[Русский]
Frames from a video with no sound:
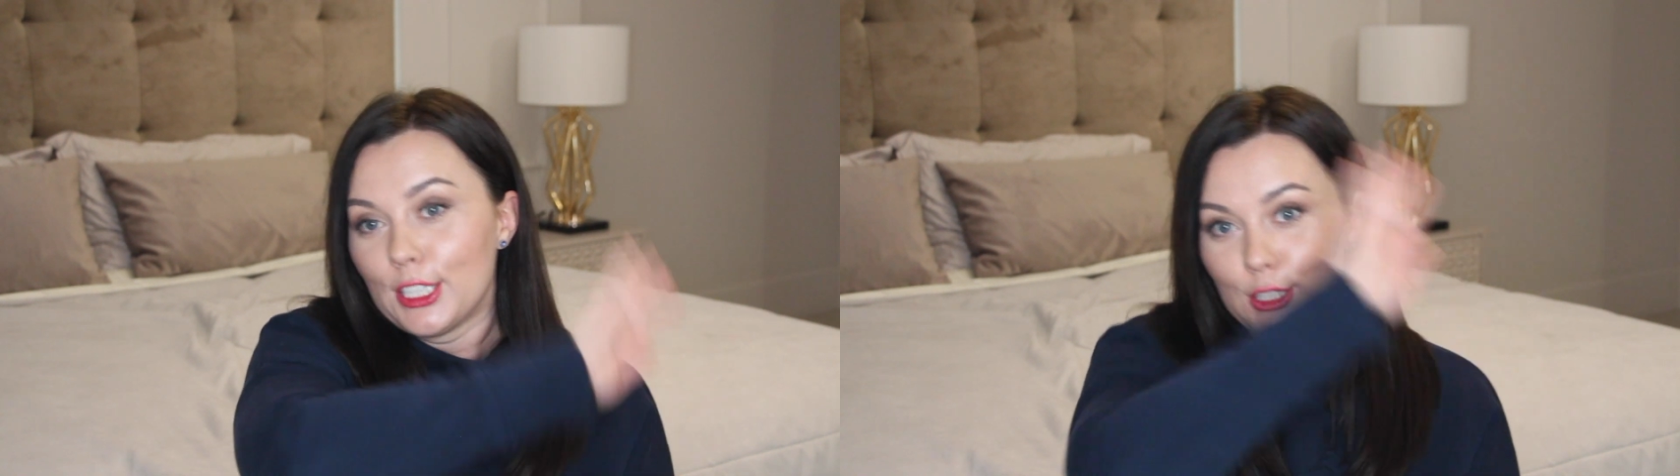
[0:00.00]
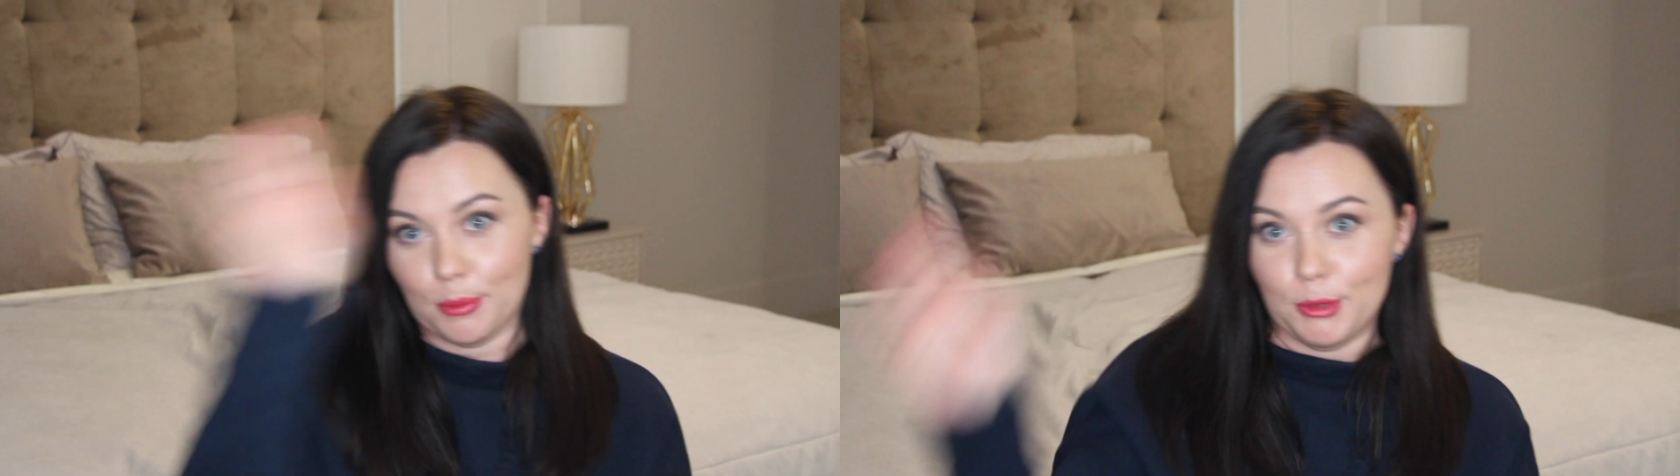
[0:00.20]

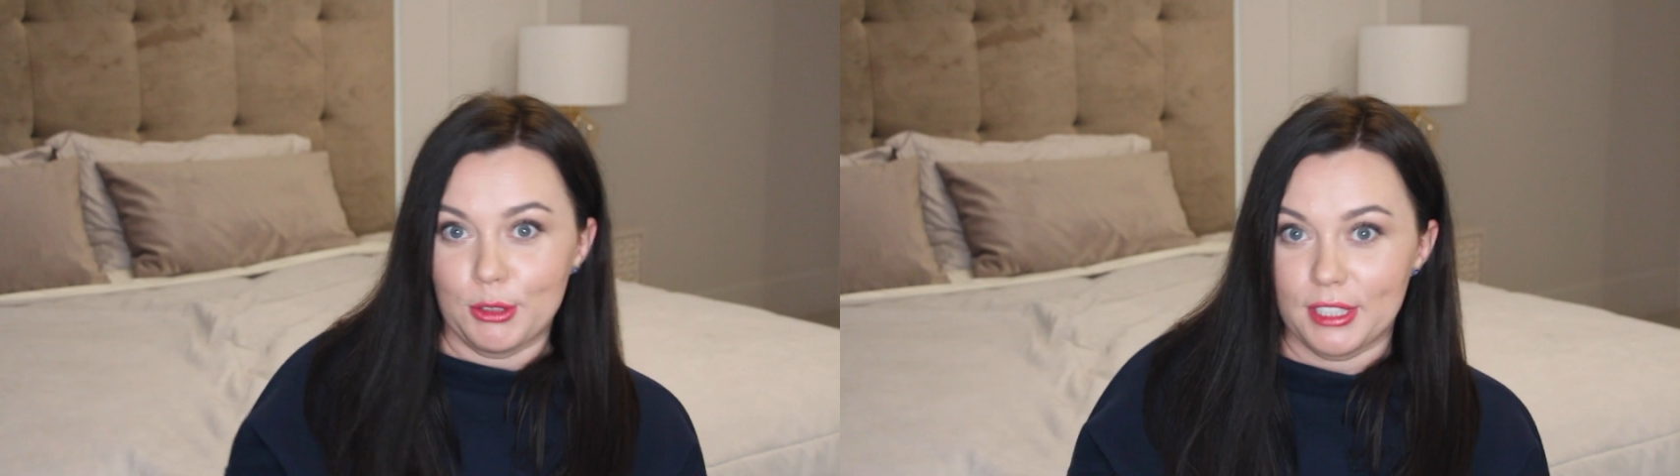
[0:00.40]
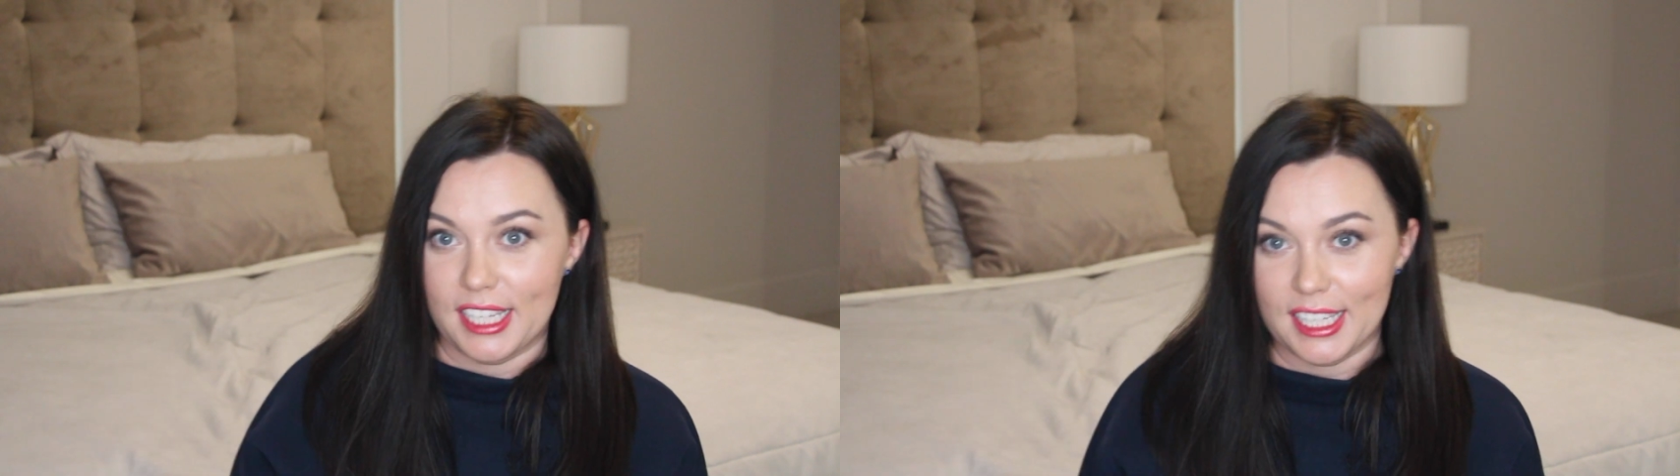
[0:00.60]
чтобы
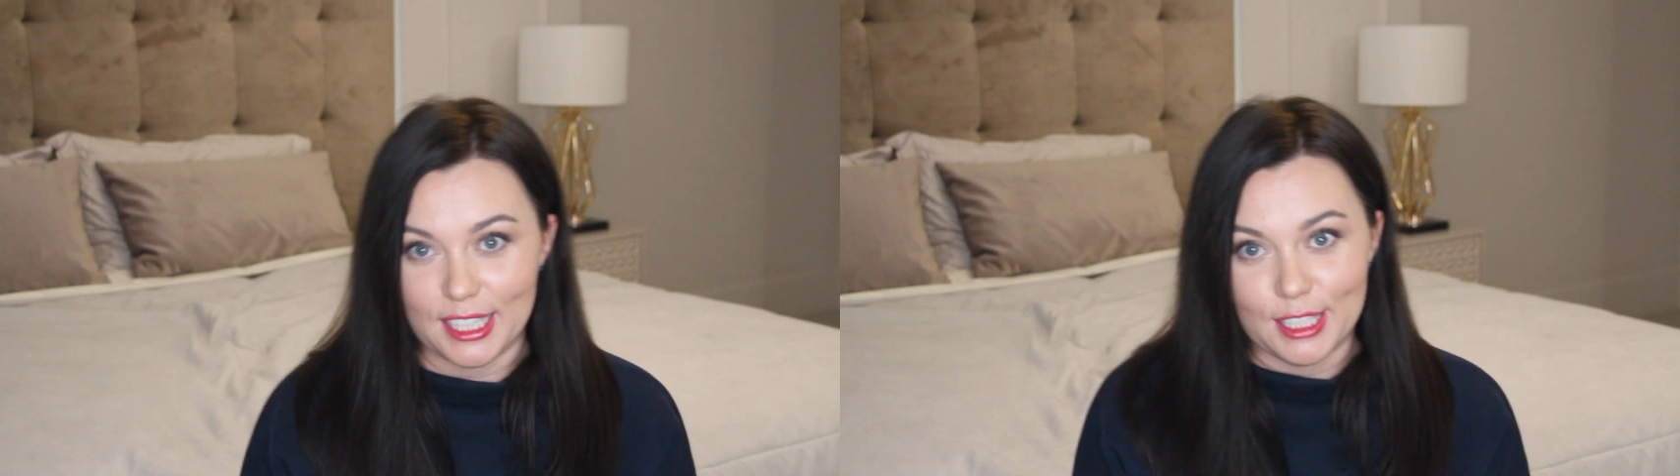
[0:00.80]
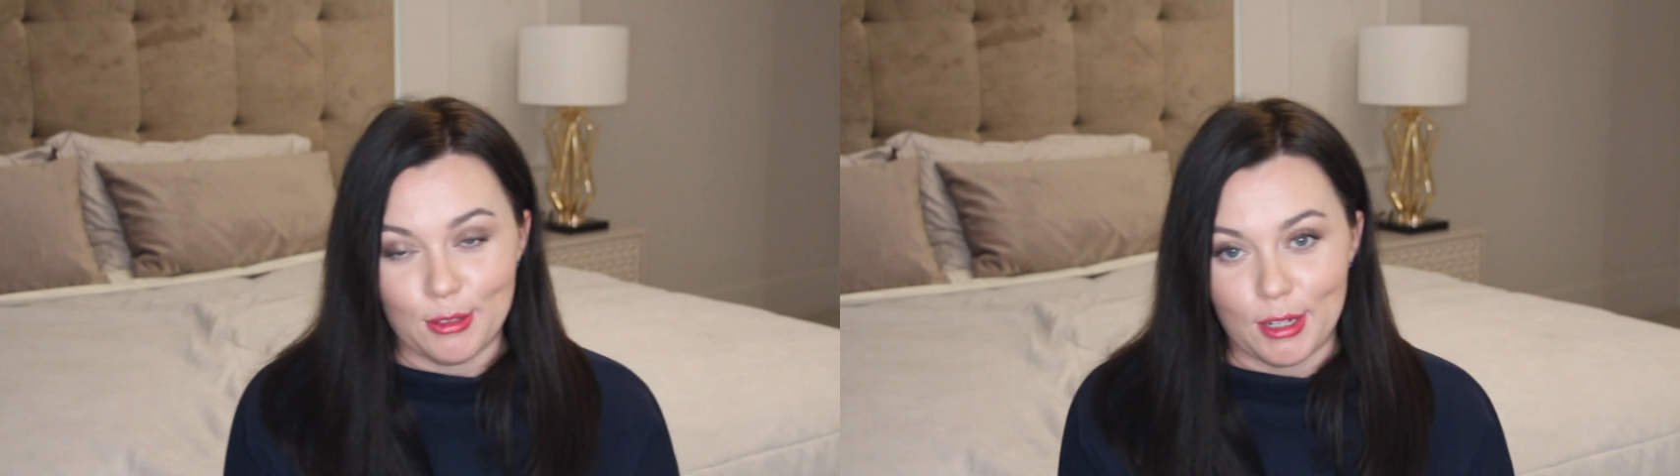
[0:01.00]
тут
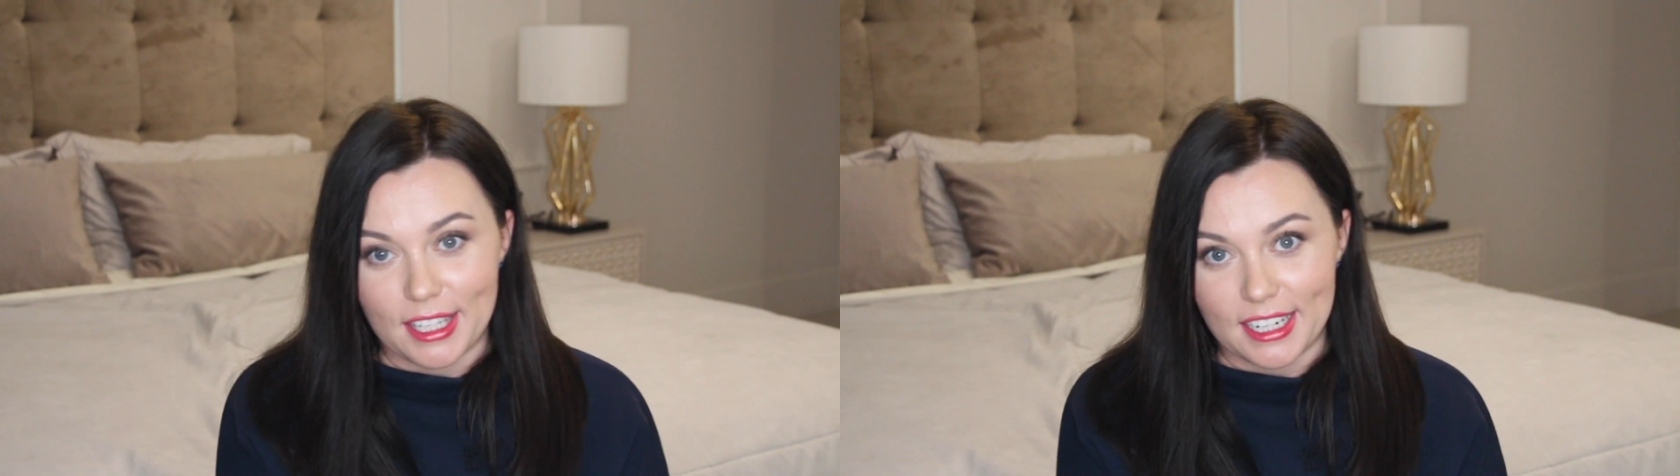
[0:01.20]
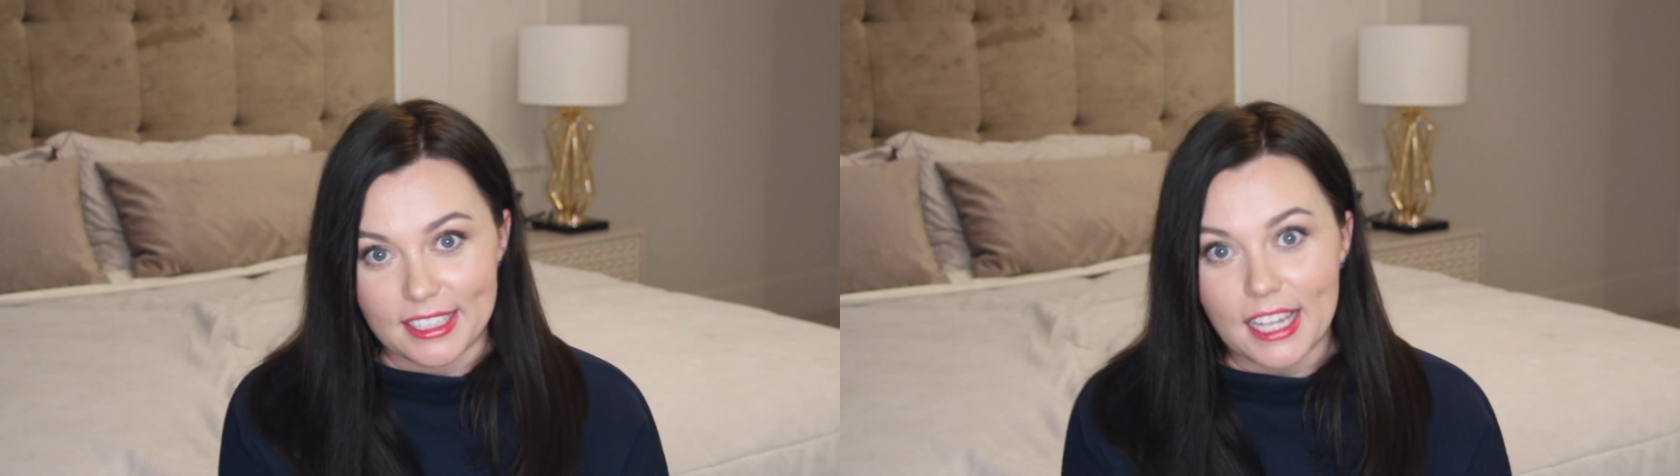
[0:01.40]
длинные истории
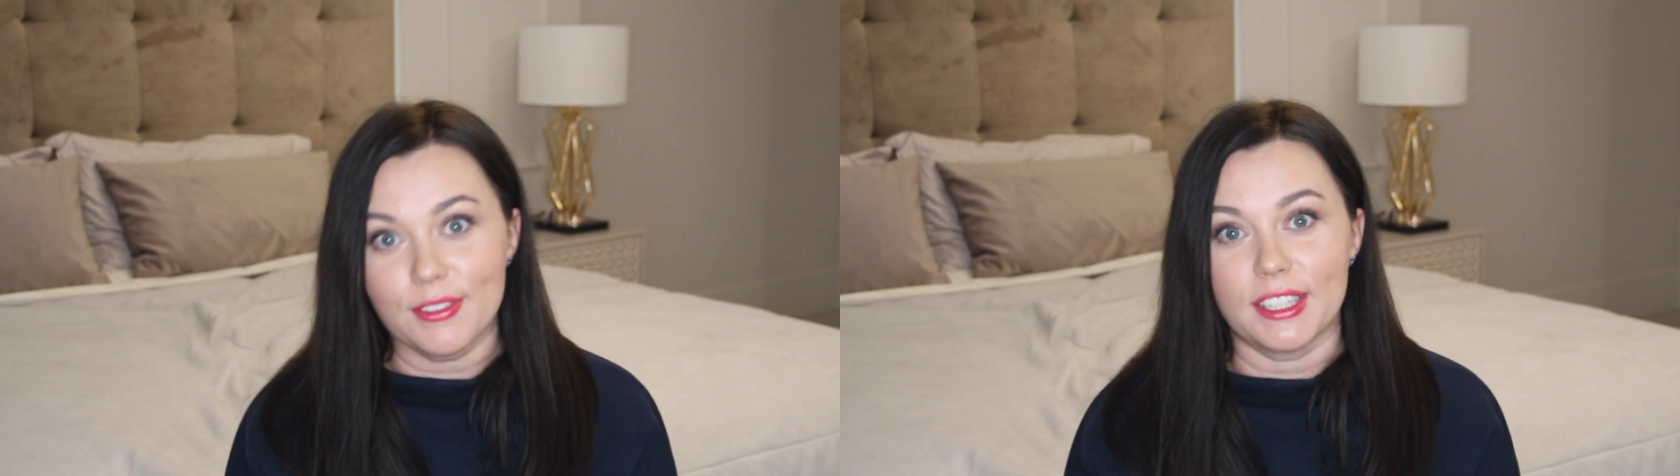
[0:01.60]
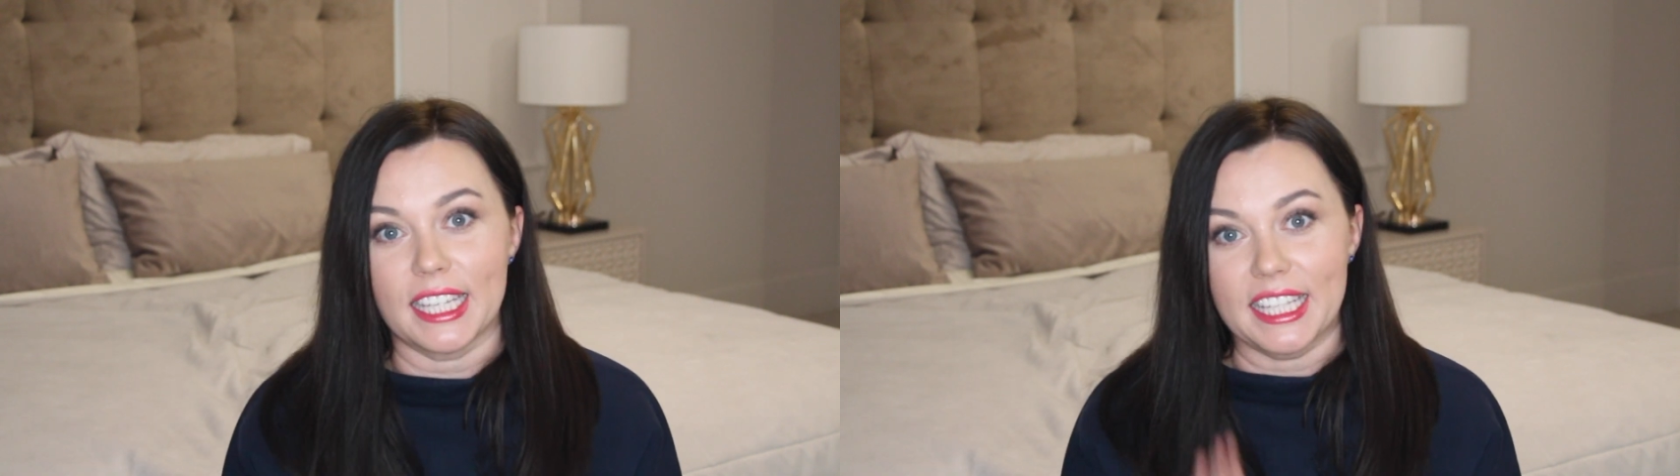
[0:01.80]
не рассказывать,